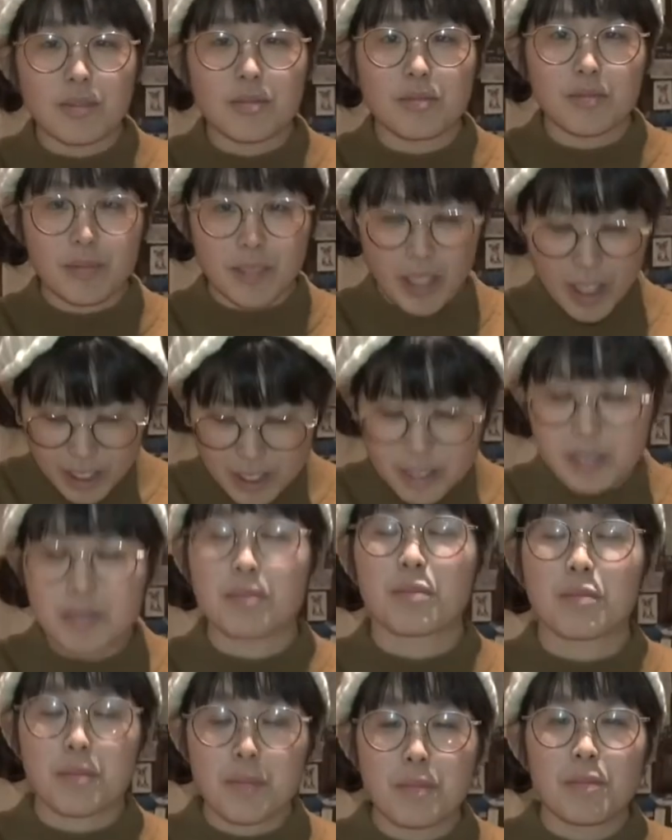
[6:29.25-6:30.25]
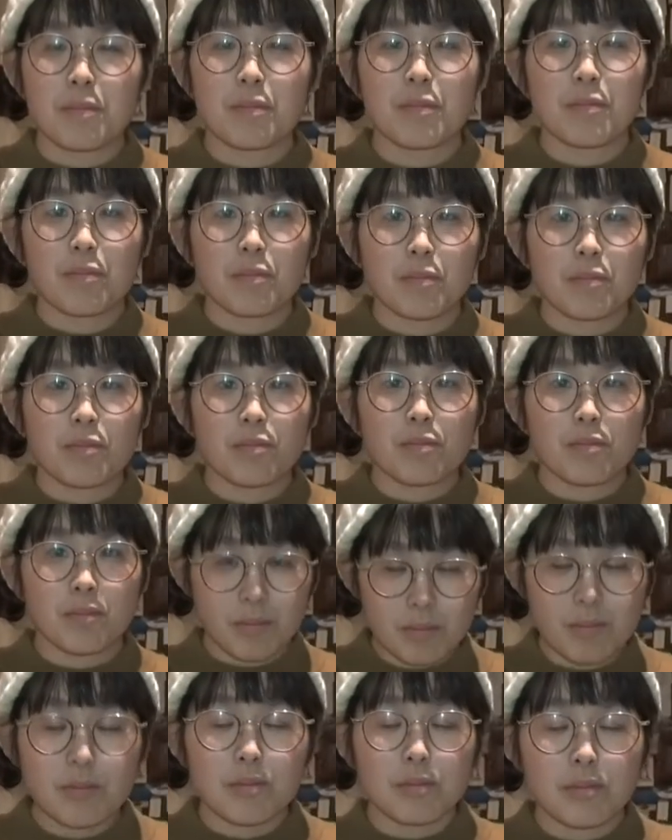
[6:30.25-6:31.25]
ん、はい、牧原さんも
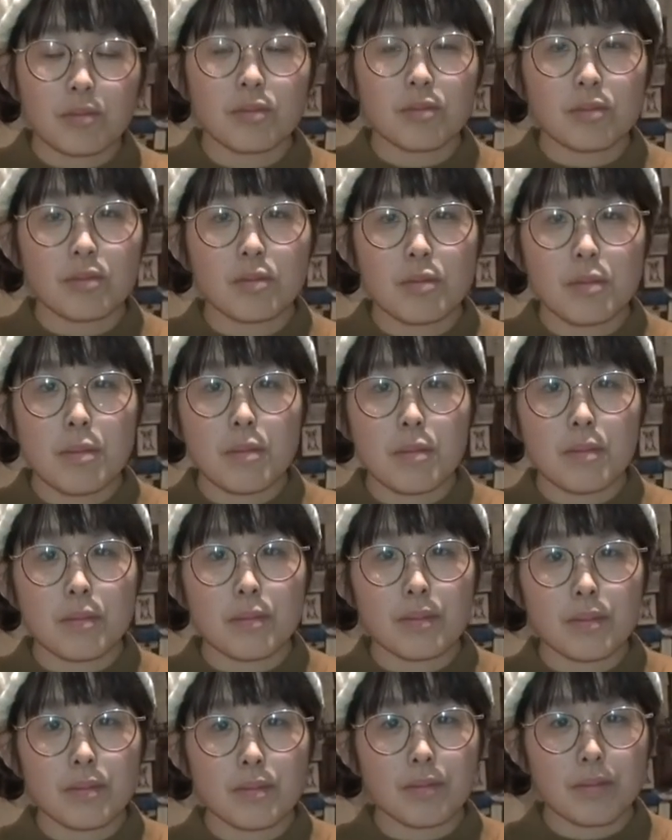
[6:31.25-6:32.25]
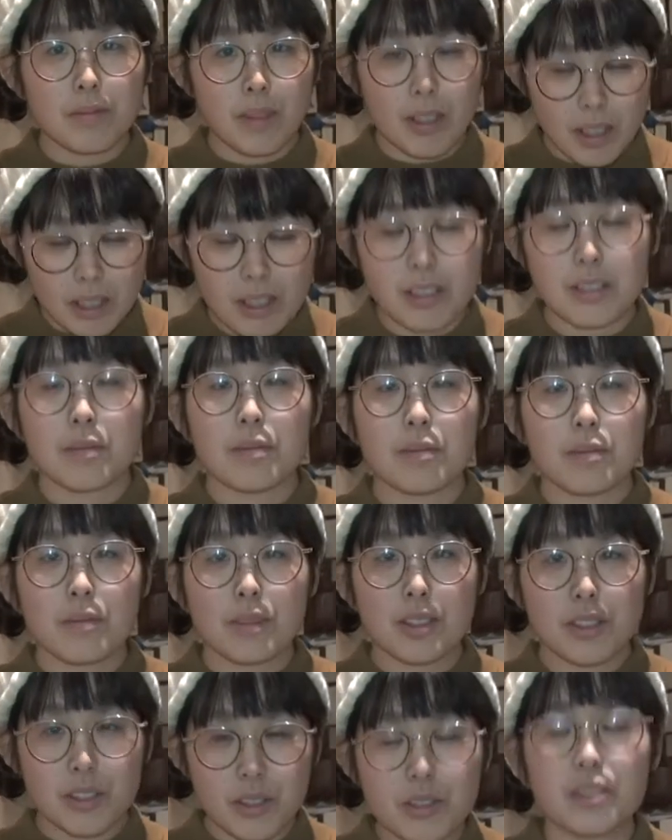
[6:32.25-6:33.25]
東京に、えー、何年か
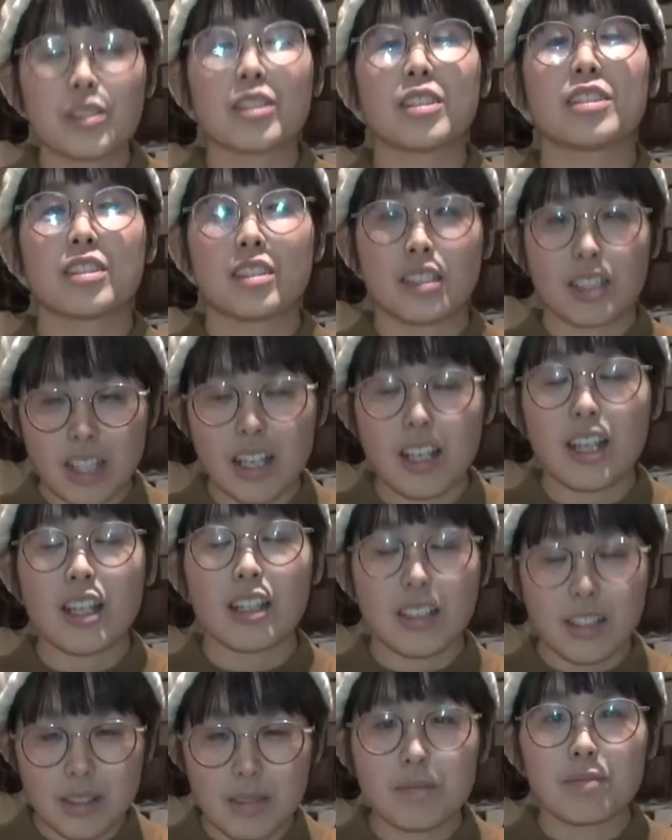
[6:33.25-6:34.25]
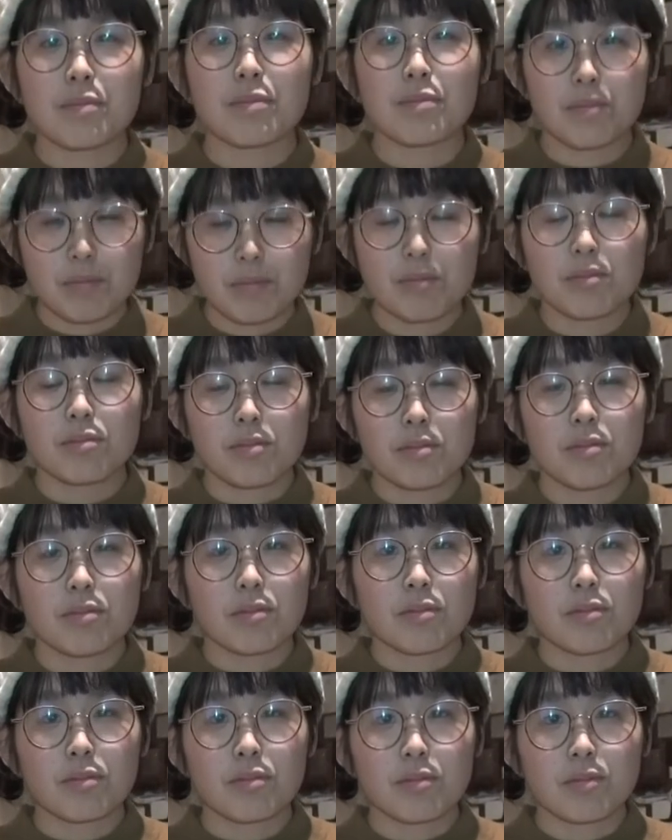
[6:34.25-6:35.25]
前にいらっしゃって、ね、
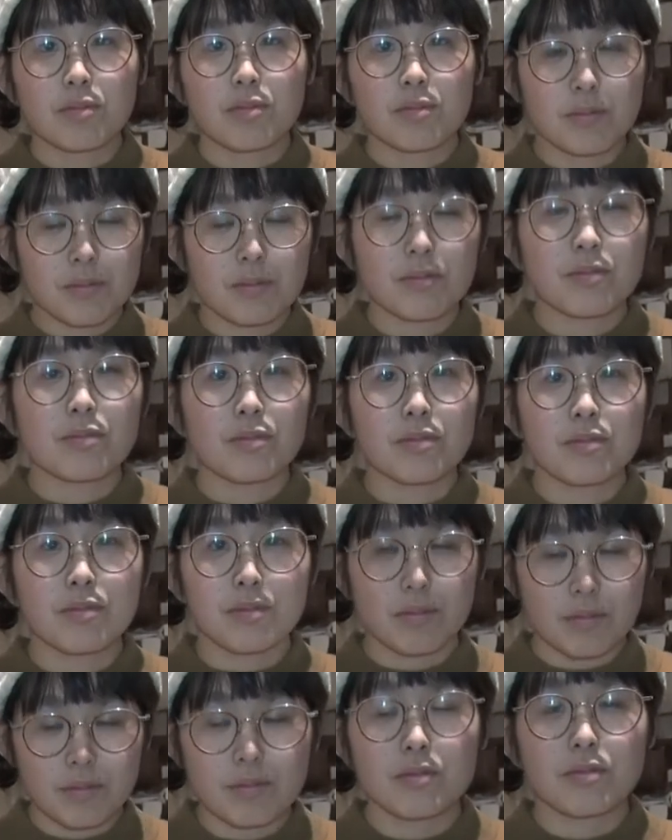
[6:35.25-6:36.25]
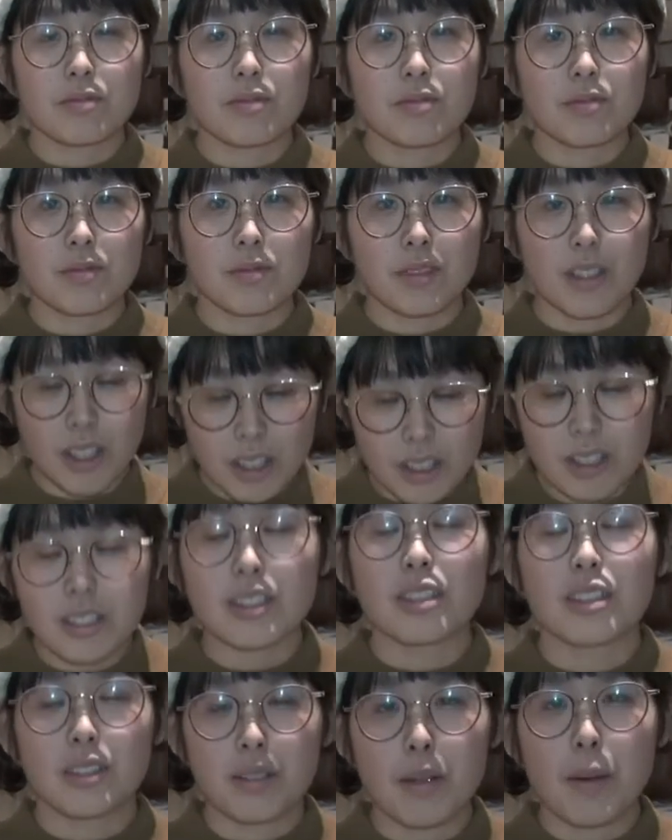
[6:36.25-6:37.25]
まあ縁あって諏訪の方へ来
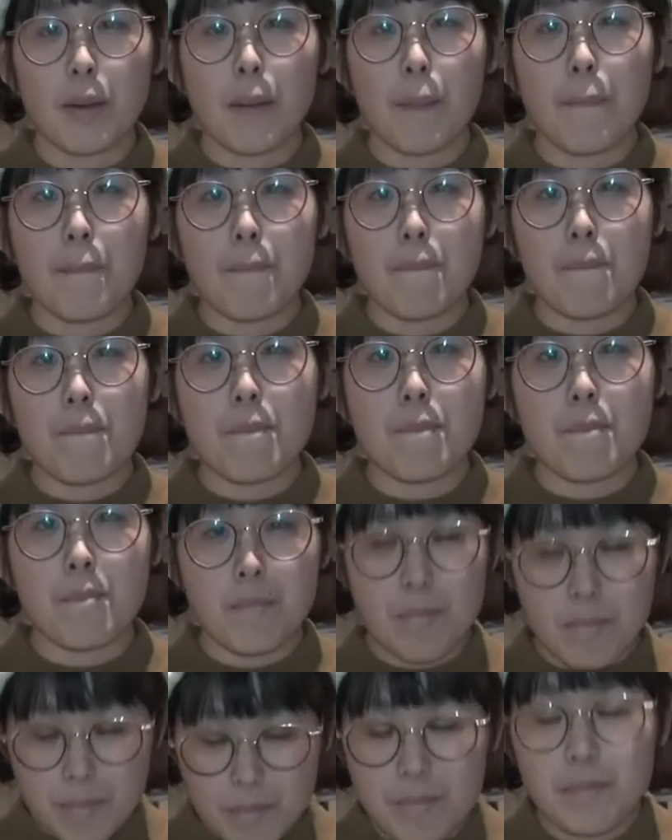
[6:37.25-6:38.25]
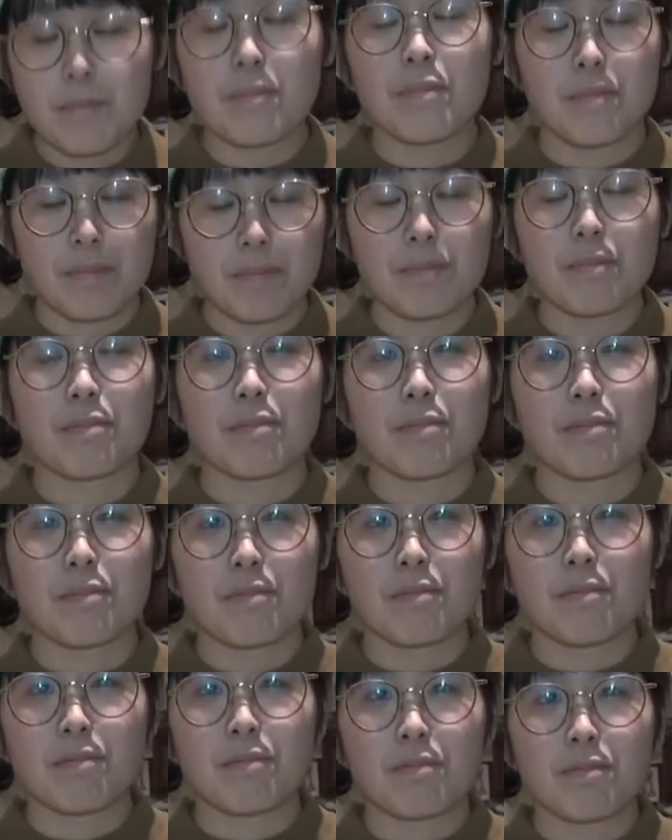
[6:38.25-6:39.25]
られたということなんですけども、じゃあまずは
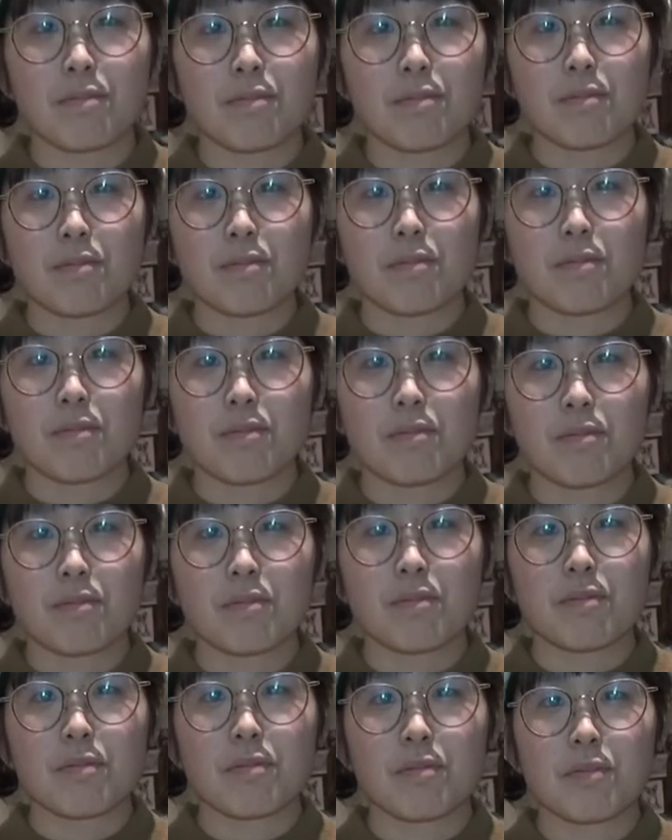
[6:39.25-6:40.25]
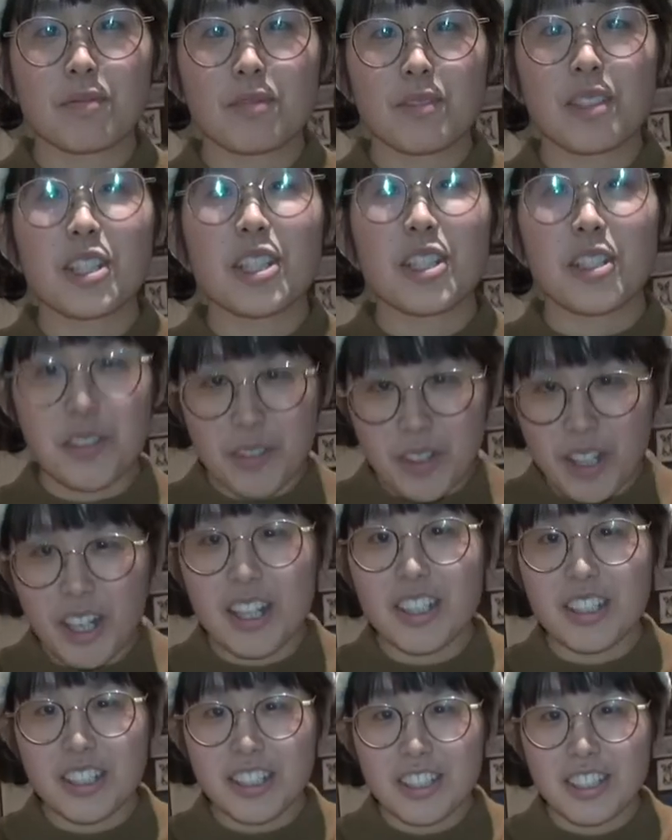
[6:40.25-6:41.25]
その来られた理由なんかをちょっ
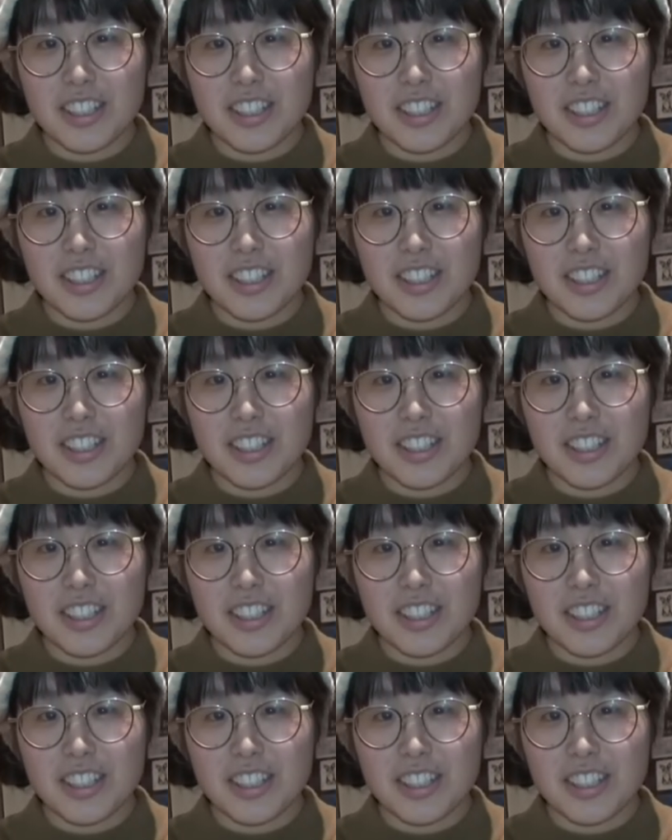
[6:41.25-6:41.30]
と